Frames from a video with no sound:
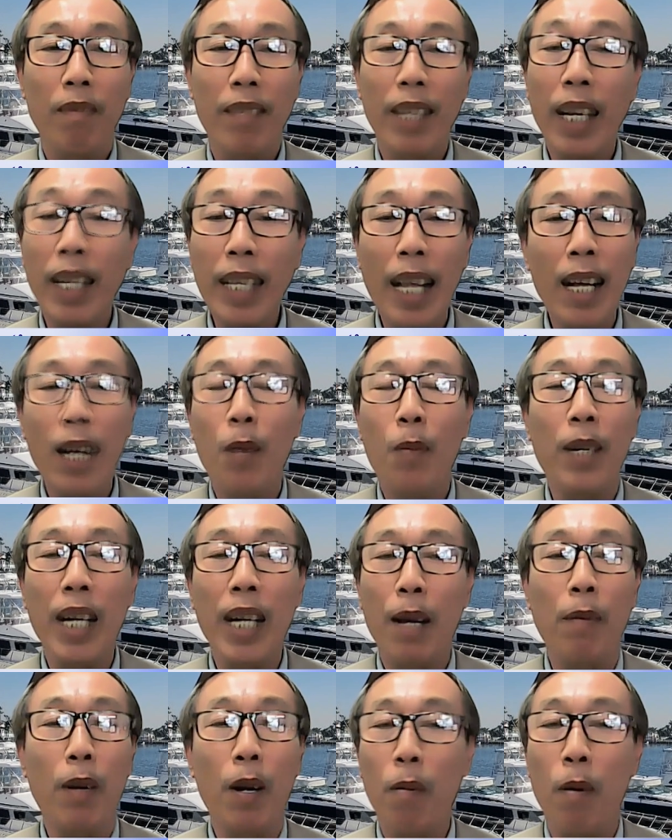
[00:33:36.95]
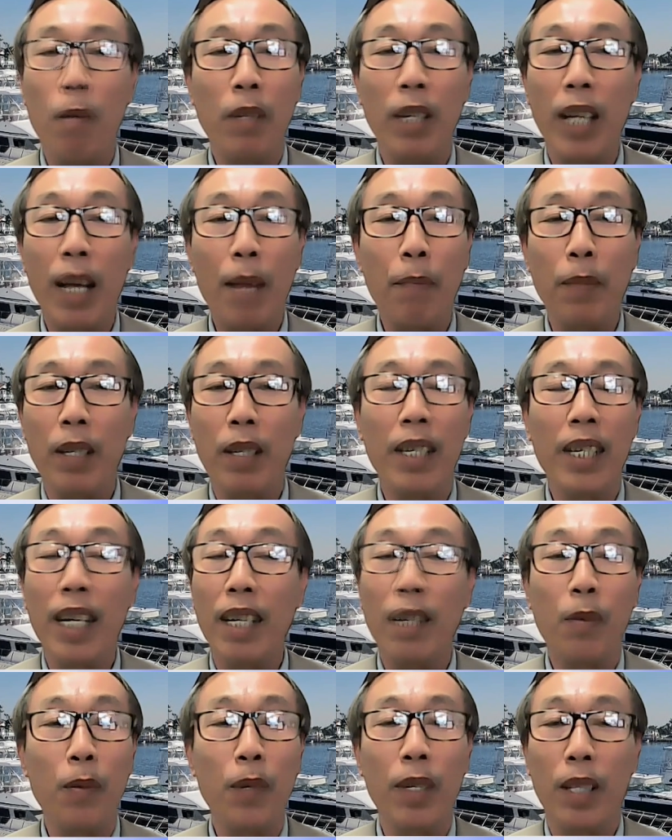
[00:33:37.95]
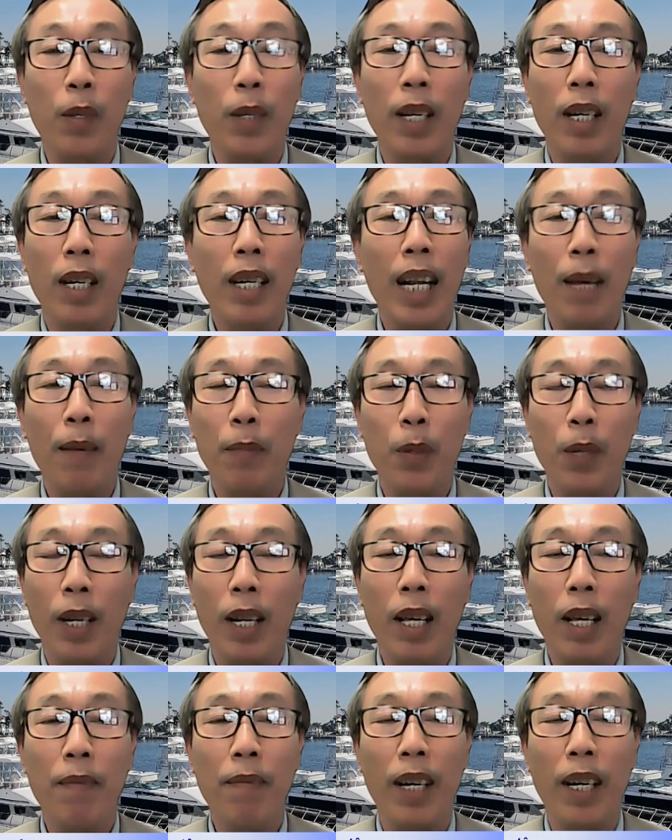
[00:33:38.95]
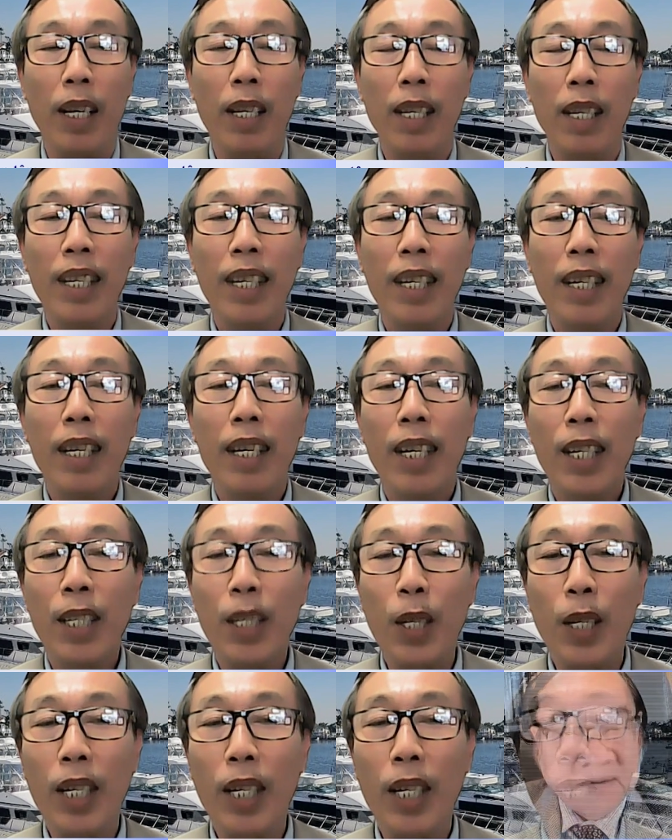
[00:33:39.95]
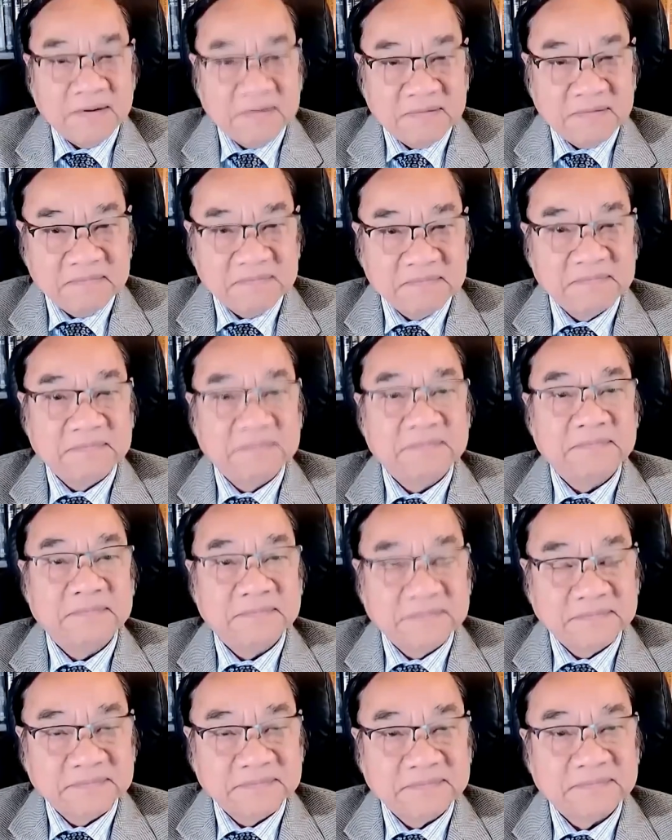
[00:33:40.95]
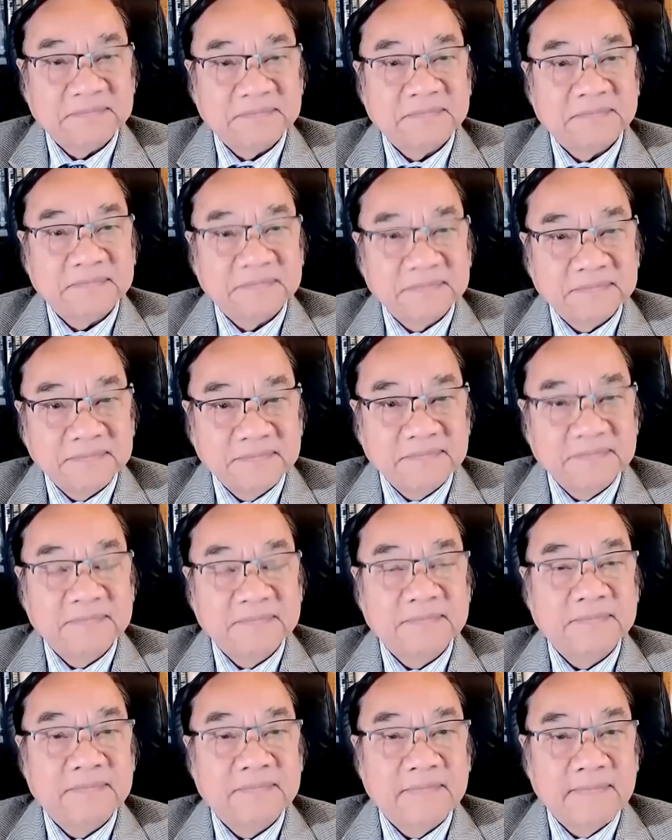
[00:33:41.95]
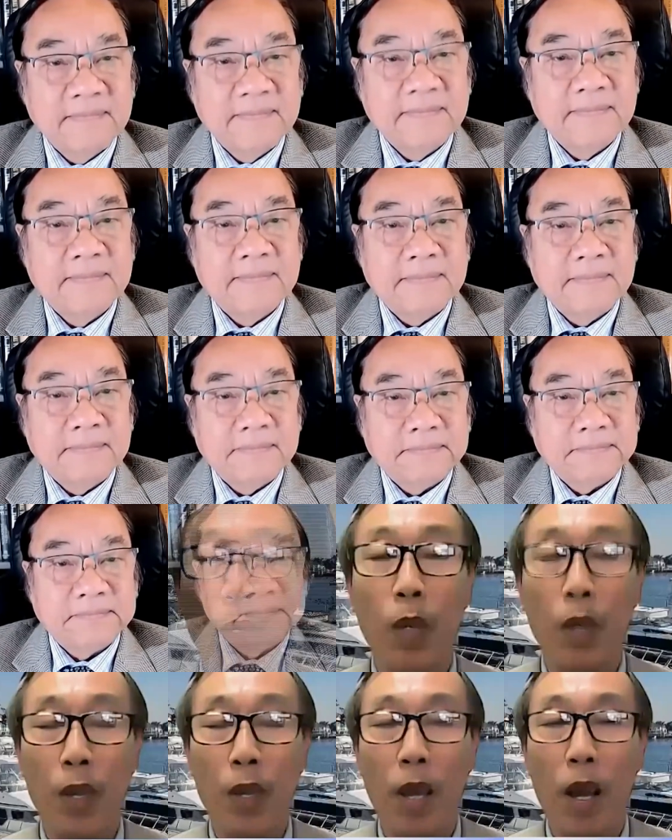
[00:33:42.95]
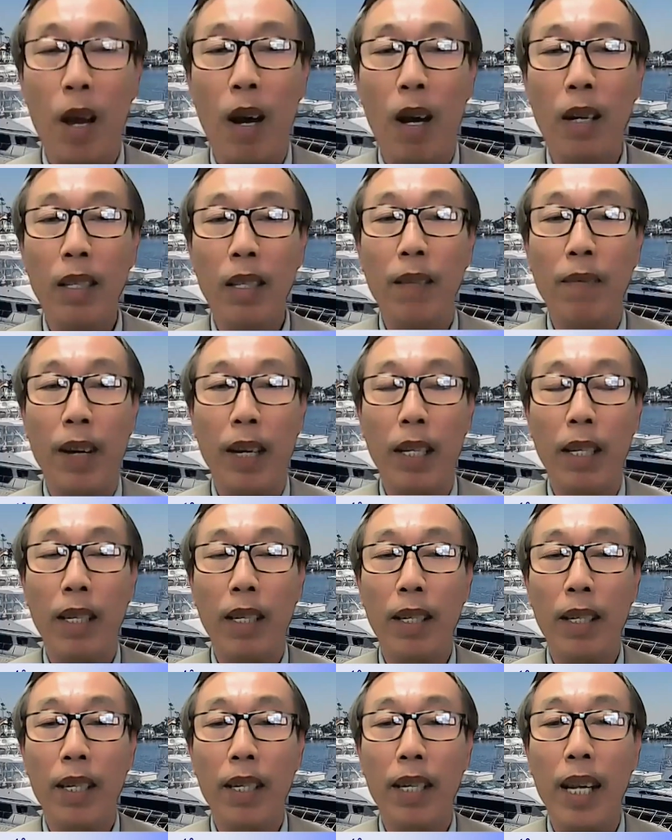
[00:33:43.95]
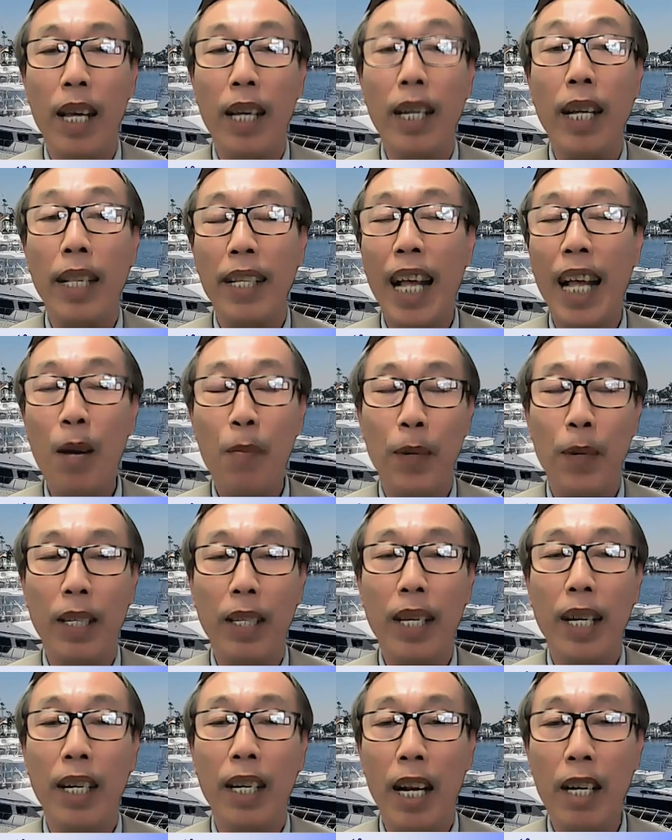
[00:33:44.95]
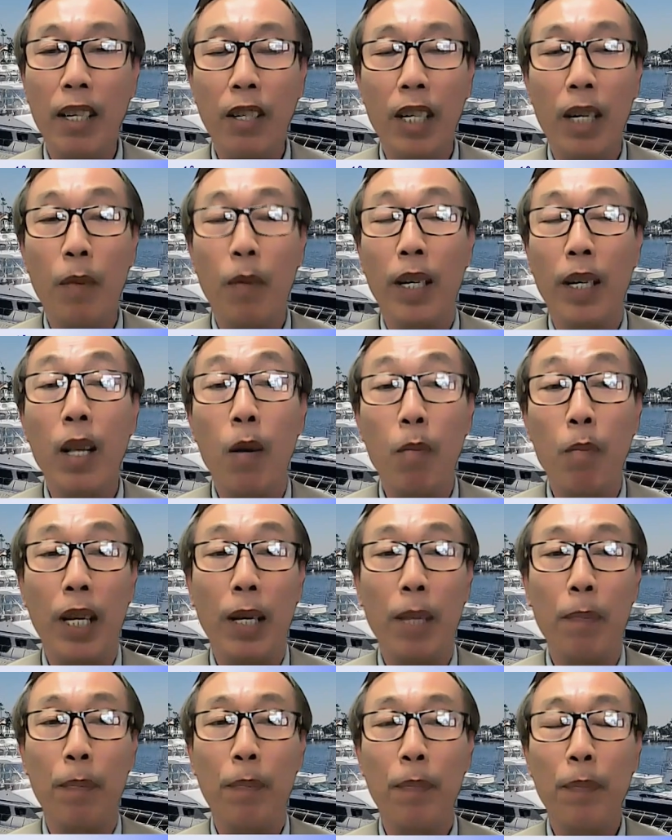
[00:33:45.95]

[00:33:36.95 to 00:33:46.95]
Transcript: chắc chắn không thể nào có một người hạm trưởng là được quyền tùy hứng làm chuyện lớn vậy Wow. cho nên một khi mà họ đã quyết định là họ sẽ có cái đối đầu nhỏ nhỏ như vậy để cảnh cáo Mỹ hay để đưa một cái thông điệp